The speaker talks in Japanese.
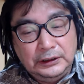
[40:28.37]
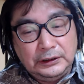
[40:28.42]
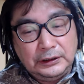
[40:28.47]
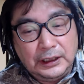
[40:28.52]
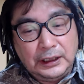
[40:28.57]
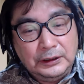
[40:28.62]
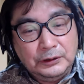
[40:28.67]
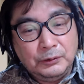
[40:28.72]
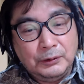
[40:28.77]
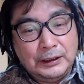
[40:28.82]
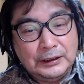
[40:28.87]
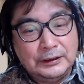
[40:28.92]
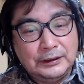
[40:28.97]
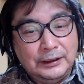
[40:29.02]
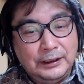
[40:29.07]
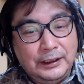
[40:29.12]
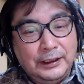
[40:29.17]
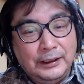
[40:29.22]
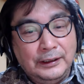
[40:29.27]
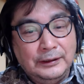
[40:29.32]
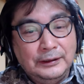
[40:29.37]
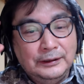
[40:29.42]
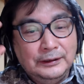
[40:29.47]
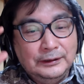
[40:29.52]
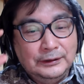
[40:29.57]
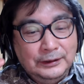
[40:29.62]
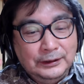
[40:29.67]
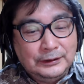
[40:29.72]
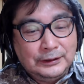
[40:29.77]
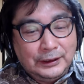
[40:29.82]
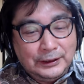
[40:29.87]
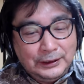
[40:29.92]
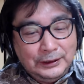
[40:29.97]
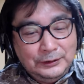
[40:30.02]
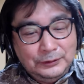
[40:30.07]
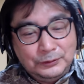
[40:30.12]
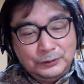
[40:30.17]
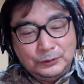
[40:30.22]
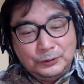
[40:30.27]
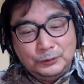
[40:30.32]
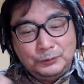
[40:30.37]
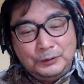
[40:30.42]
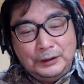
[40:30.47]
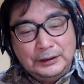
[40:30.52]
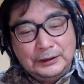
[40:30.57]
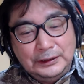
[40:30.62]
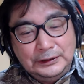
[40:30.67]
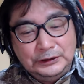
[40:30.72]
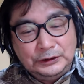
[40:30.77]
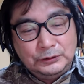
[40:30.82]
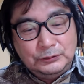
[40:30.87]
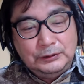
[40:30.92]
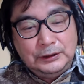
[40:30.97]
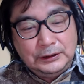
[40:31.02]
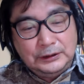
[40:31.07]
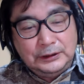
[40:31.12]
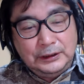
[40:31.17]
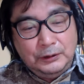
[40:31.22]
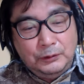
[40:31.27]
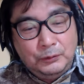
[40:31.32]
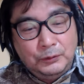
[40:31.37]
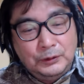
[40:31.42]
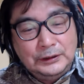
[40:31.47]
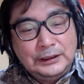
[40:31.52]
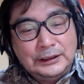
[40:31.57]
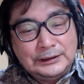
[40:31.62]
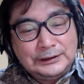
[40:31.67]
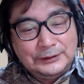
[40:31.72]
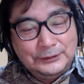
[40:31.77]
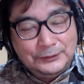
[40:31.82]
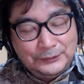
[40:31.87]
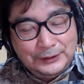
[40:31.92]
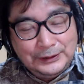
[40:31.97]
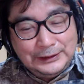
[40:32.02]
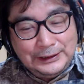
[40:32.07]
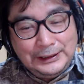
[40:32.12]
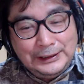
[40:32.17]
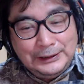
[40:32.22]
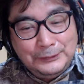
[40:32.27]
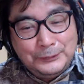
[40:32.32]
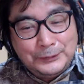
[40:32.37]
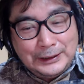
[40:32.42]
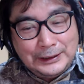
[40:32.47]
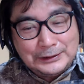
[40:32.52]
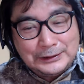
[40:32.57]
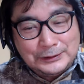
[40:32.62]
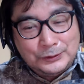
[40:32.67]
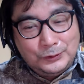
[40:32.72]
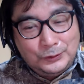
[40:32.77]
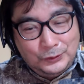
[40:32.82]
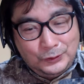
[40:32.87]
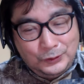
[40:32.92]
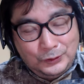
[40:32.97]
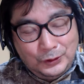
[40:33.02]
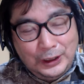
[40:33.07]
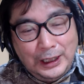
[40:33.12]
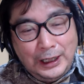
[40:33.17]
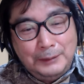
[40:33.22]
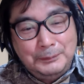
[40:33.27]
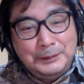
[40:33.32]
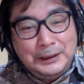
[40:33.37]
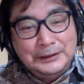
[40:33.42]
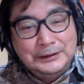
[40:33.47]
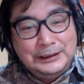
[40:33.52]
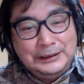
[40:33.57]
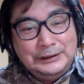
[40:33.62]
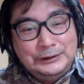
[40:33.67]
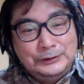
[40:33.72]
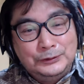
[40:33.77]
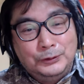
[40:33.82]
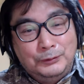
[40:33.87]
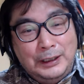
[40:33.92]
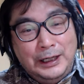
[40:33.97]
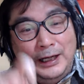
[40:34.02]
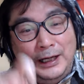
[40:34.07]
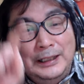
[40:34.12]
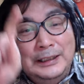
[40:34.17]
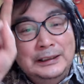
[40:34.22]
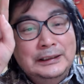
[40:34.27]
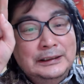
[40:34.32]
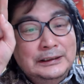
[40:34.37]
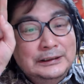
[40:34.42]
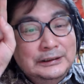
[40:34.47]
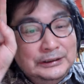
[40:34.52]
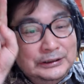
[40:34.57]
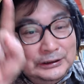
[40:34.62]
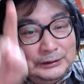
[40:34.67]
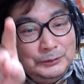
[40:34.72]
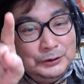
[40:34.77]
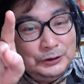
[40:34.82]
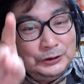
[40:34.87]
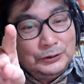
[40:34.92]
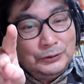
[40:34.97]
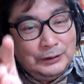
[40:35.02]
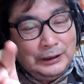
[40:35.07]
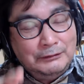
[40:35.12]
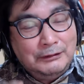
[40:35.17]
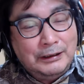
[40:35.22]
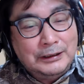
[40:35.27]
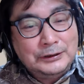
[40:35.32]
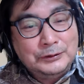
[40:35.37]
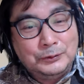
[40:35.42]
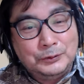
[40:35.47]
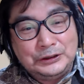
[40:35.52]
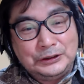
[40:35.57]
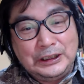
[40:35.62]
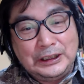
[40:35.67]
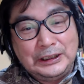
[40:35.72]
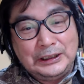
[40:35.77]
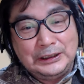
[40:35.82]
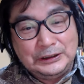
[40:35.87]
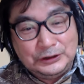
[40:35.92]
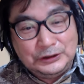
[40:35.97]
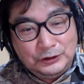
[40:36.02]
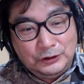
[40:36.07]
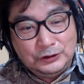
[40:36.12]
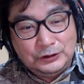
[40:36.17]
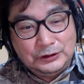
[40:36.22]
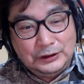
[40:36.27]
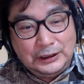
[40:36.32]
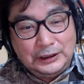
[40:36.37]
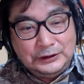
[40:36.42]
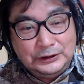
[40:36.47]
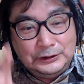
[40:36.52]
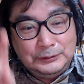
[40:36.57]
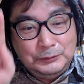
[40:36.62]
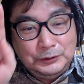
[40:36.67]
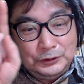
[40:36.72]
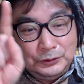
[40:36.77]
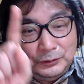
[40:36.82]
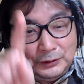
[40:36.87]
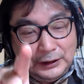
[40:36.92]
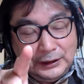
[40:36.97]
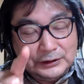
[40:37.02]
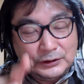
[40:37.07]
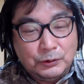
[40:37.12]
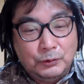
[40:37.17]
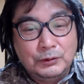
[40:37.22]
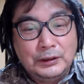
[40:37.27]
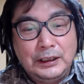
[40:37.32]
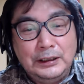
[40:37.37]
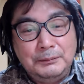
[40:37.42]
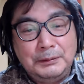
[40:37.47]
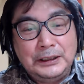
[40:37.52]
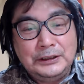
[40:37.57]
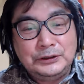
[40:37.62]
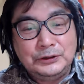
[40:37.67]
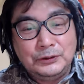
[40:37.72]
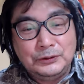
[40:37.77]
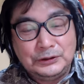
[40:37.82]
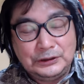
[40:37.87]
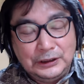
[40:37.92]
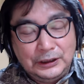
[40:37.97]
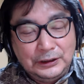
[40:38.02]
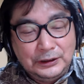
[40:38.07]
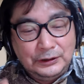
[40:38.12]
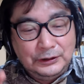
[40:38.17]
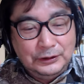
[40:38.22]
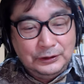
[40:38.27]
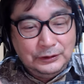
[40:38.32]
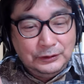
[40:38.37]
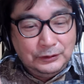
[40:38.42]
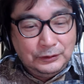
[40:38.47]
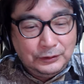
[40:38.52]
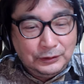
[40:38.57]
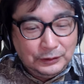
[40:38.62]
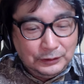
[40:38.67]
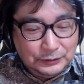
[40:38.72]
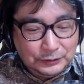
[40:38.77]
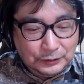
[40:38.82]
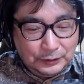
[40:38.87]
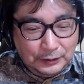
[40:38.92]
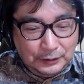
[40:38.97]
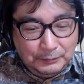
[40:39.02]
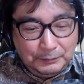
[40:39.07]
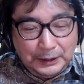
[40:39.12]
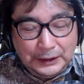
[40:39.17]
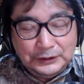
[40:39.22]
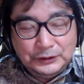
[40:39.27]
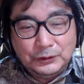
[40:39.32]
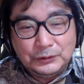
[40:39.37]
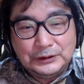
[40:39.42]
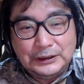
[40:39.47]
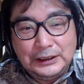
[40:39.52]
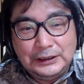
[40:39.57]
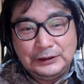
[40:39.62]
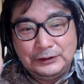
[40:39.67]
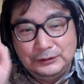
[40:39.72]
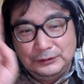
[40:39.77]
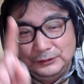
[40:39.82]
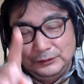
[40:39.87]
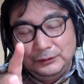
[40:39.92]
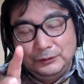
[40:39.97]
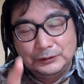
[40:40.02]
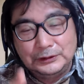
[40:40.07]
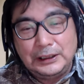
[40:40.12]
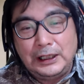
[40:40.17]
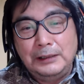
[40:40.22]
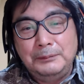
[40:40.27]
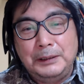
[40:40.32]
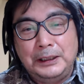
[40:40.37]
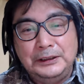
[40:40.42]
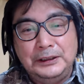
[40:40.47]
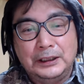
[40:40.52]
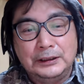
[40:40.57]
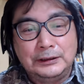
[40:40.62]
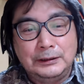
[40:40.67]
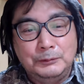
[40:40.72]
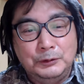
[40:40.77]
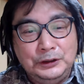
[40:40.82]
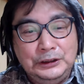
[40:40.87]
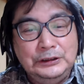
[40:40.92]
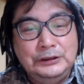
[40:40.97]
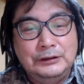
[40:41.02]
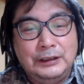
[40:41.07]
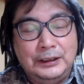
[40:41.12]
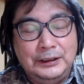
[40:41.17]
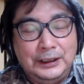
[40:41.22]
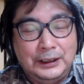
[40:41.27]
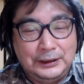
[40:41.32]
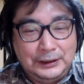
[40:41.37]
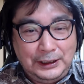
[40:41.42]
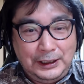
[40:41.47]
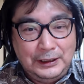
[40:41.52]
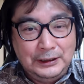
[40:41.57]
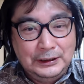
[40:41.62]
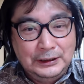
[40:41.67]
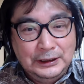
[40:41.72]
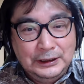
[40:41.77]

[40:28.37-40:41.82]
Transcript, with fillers: 体となって、タレントとファンが一緒になって、俺たちの芸能活動を阻んでいるのは、事務所が悪いことしたからでしょ。だから事務所から損害賠償請求の裁判やってもいいぐらいなわけ。